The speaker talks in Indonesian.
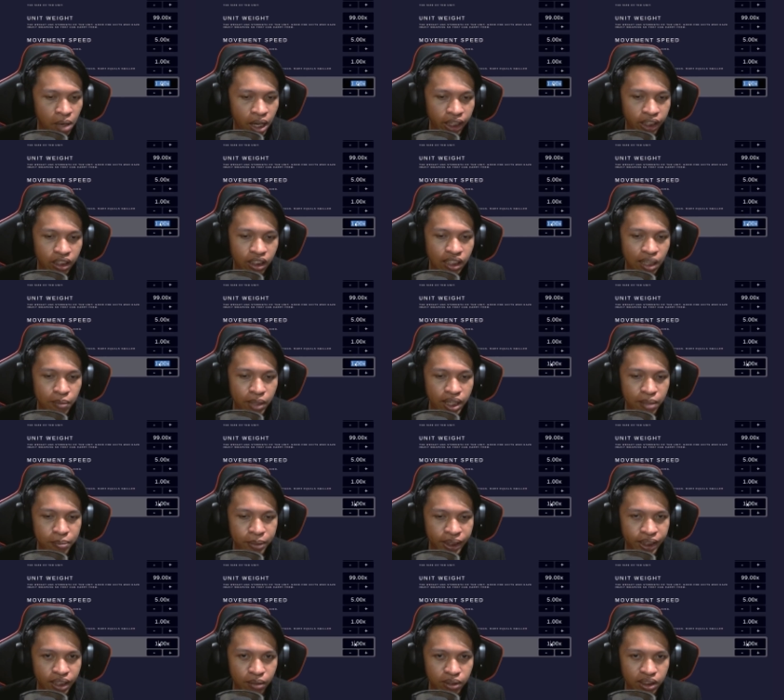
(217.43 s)
Mari kita tambah
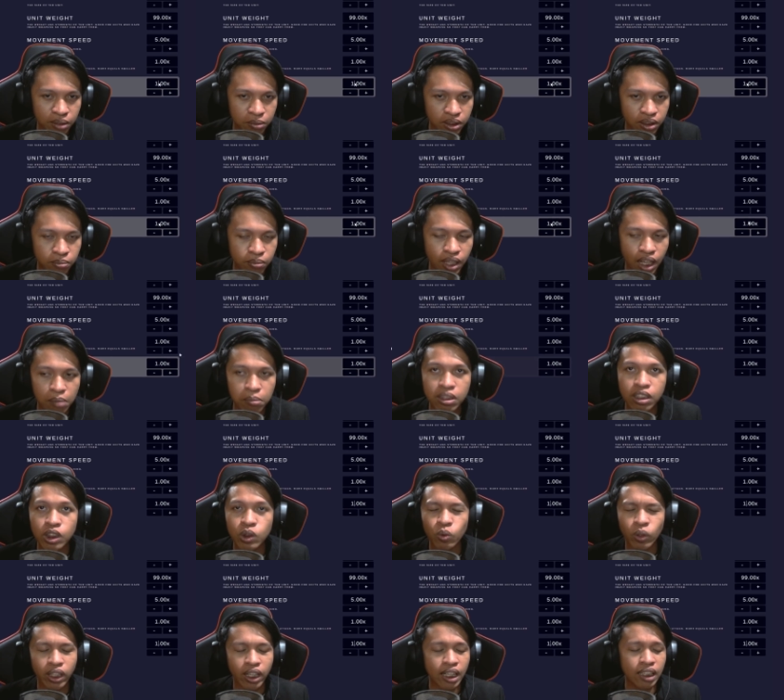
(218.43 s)
damage-nya misalnya biar
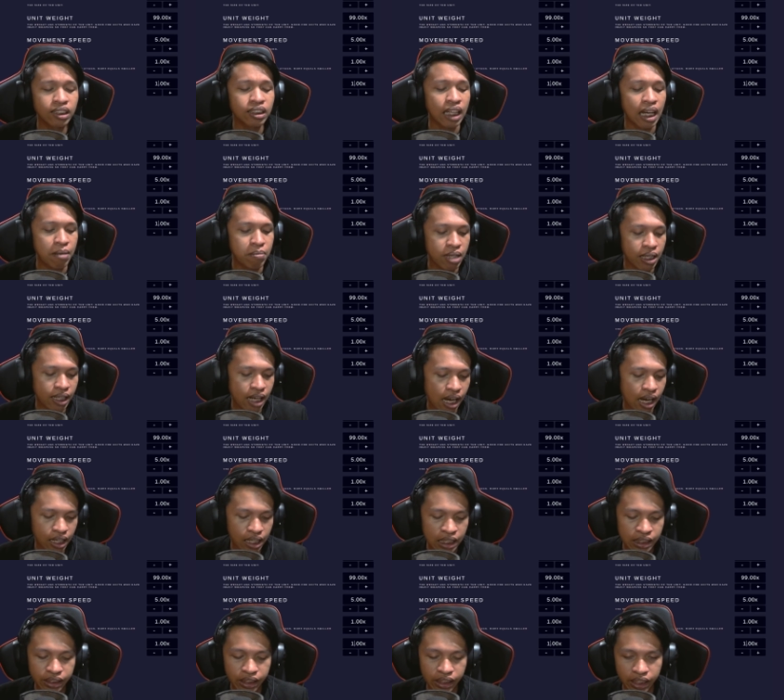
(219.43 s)
menyesuaikan sama
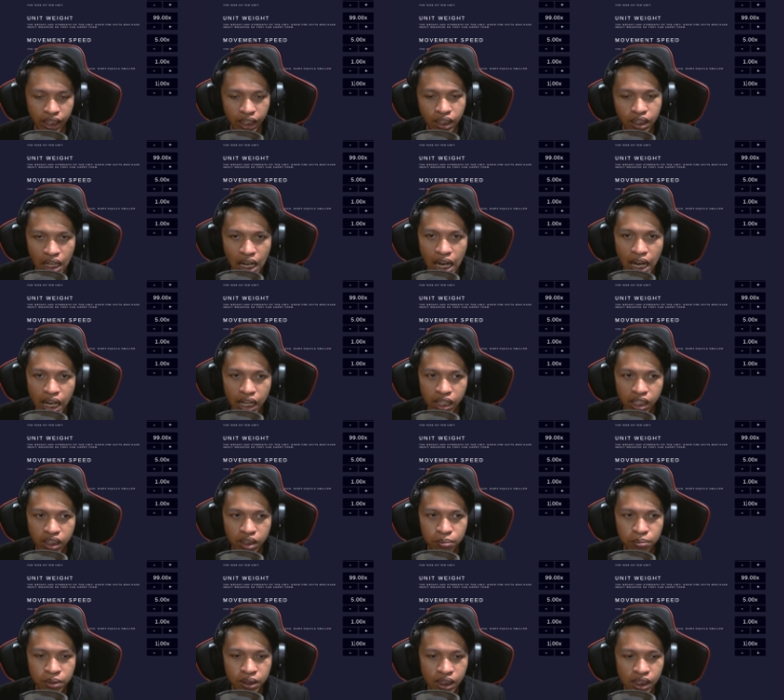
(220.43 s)
darahnya ya. Darahnya
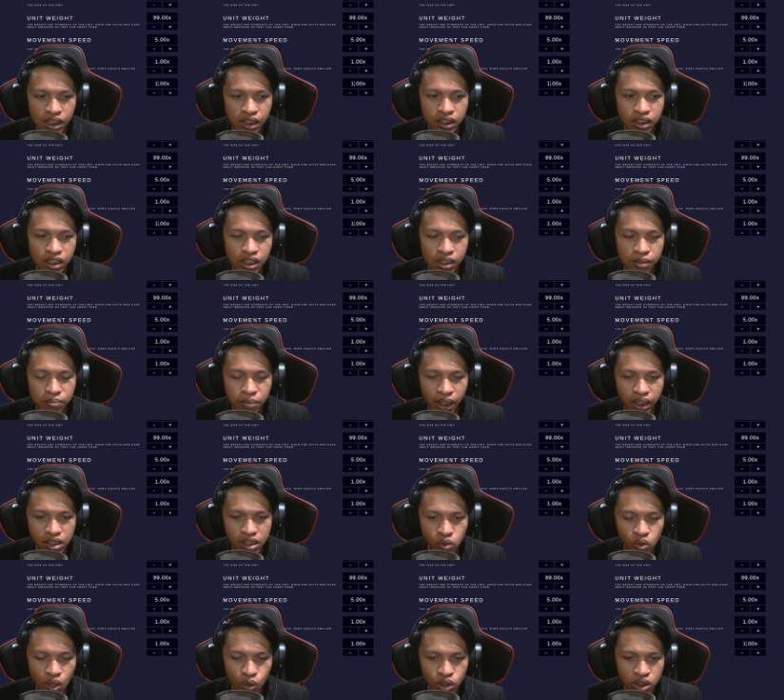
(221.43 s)
tebel,
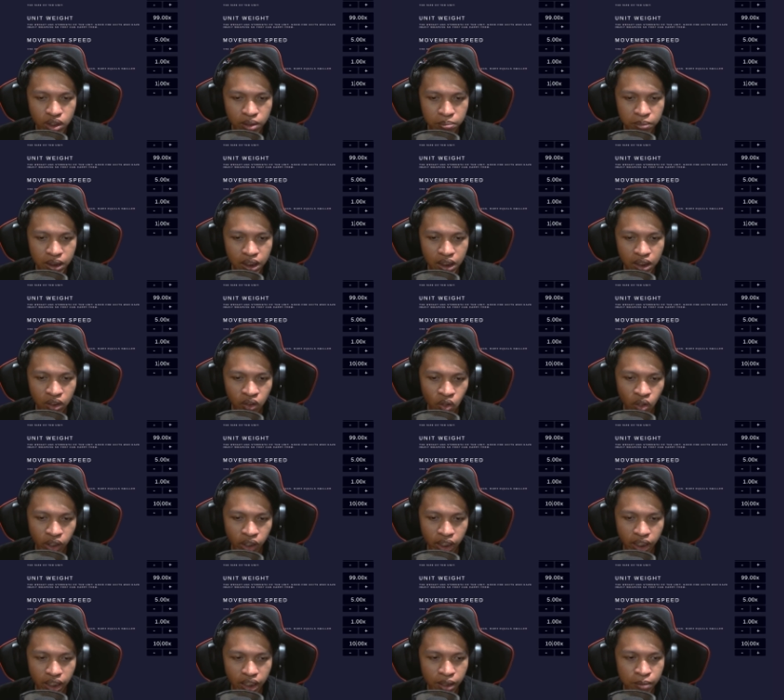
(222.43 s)
damage-nya juga harus tebel gitu.
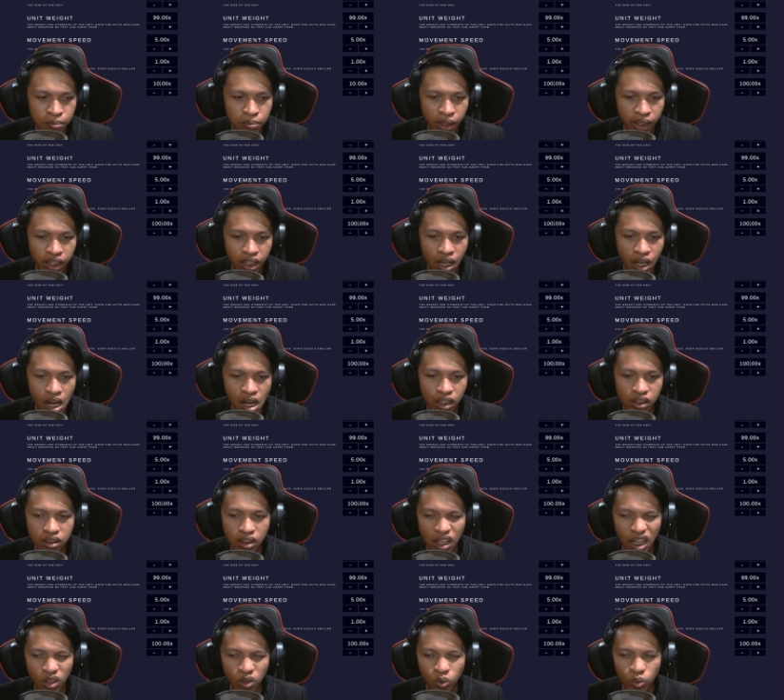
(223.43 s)
Oke, damage-nya kali
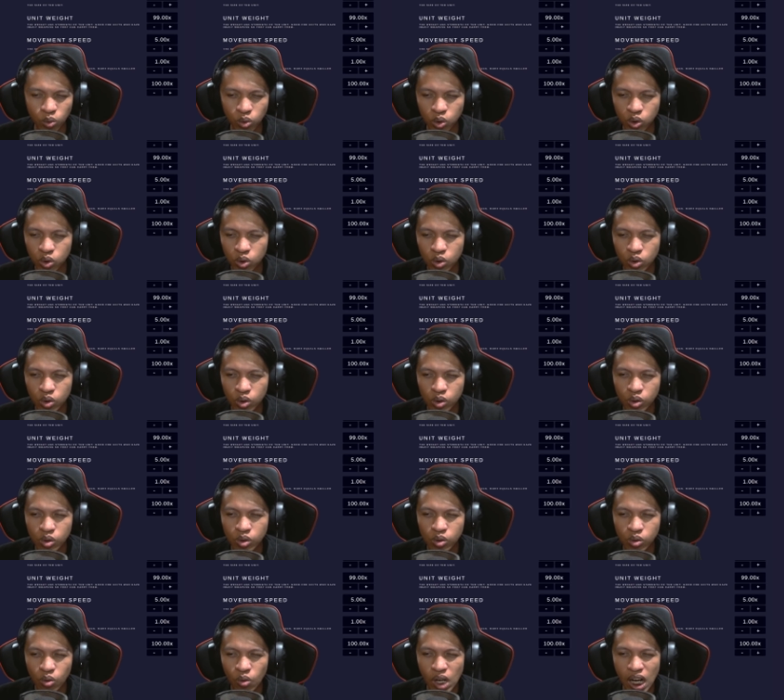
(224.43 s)
seratus,
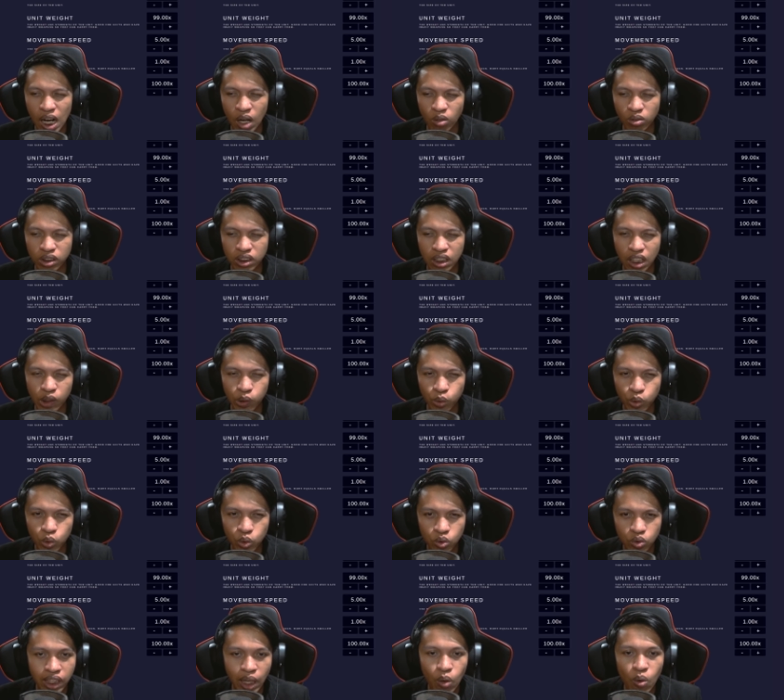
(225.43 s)
Wow, sekali
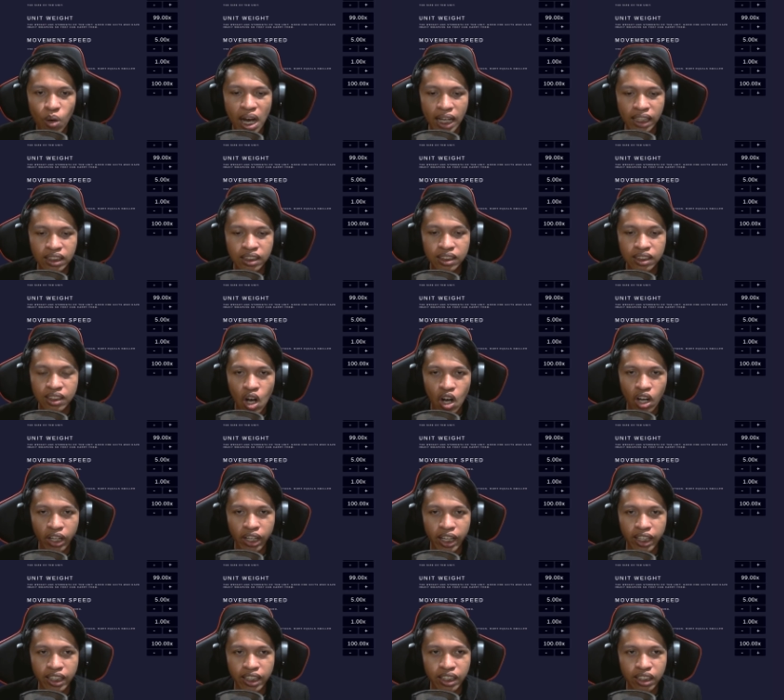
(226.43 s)
cucuk tewas.
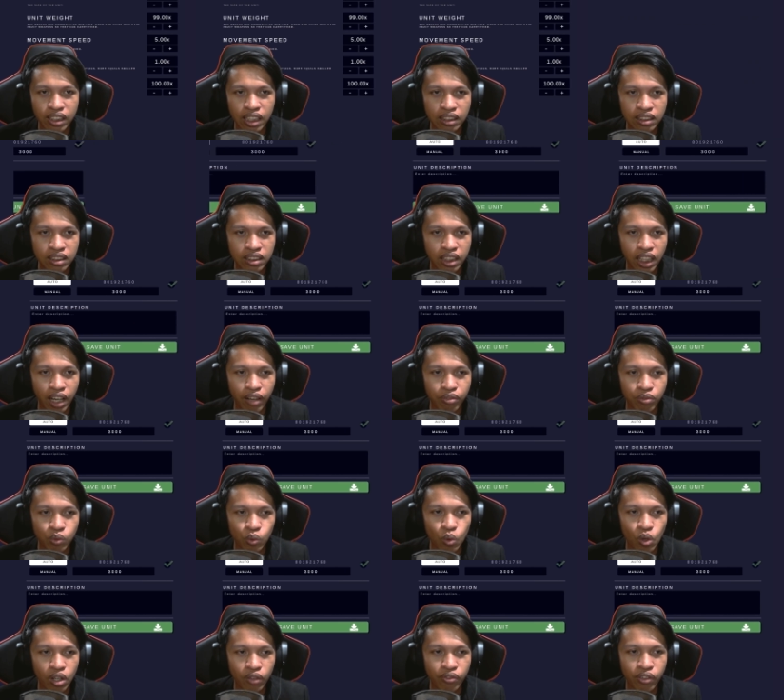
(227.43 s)
Oke, kita save
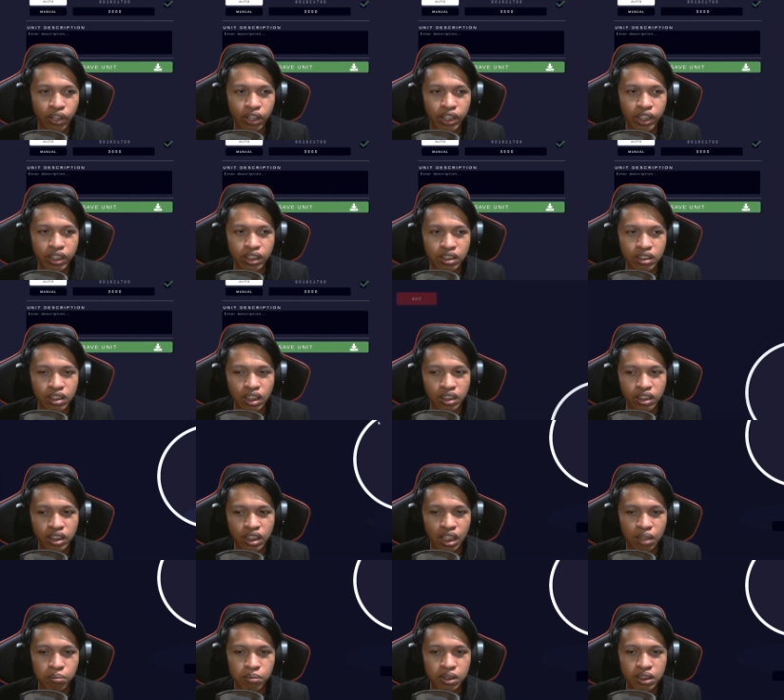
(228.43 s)
Wolverine yang
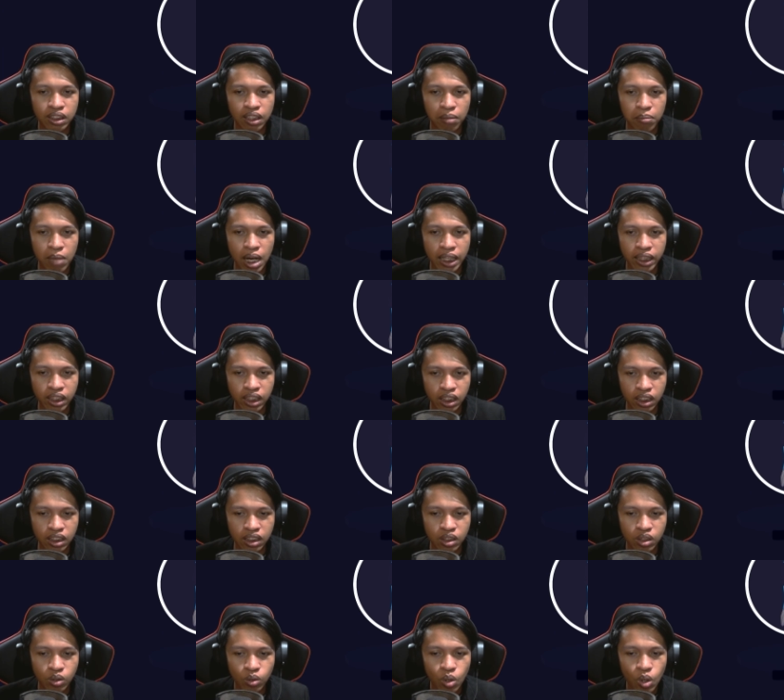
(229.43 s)
tidak bisa mati.
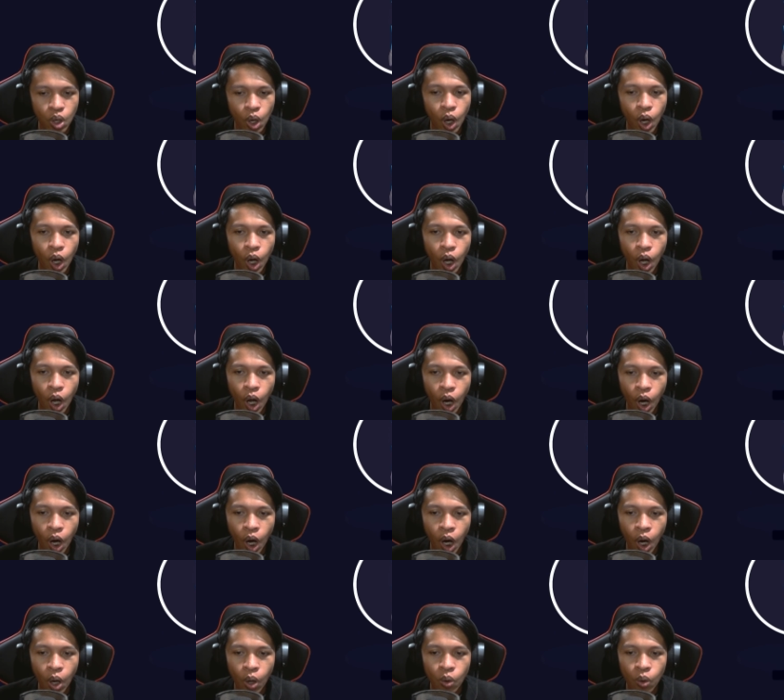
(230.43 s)

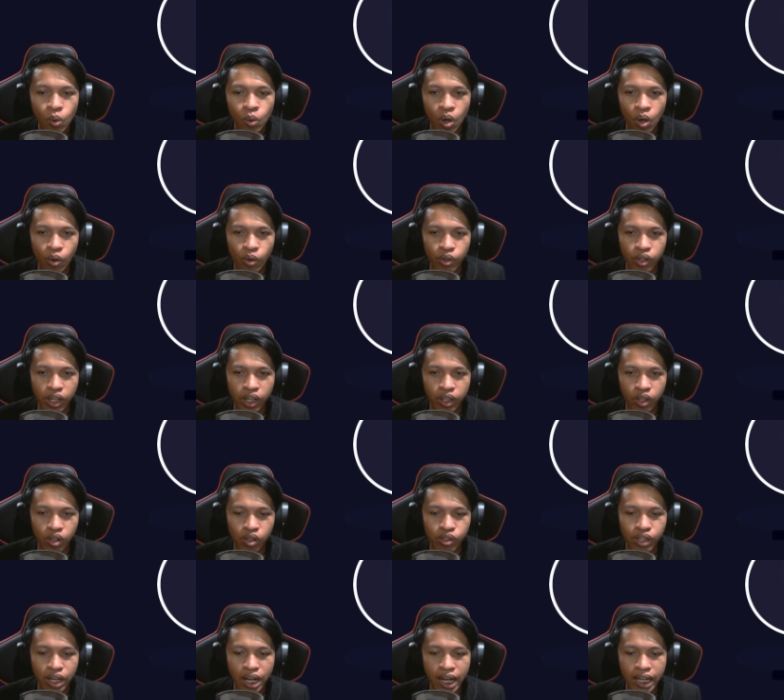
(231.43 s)
Woo, alright,
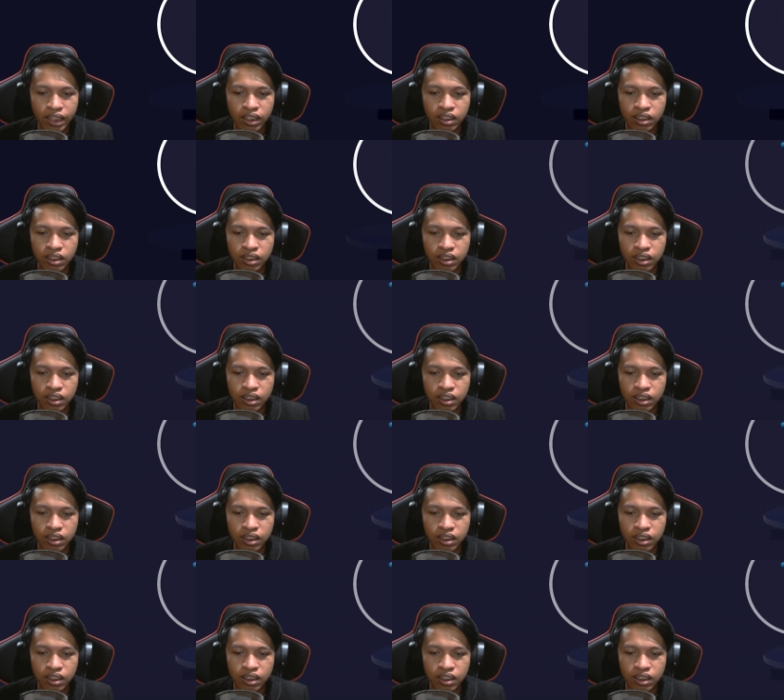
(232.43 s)
alright.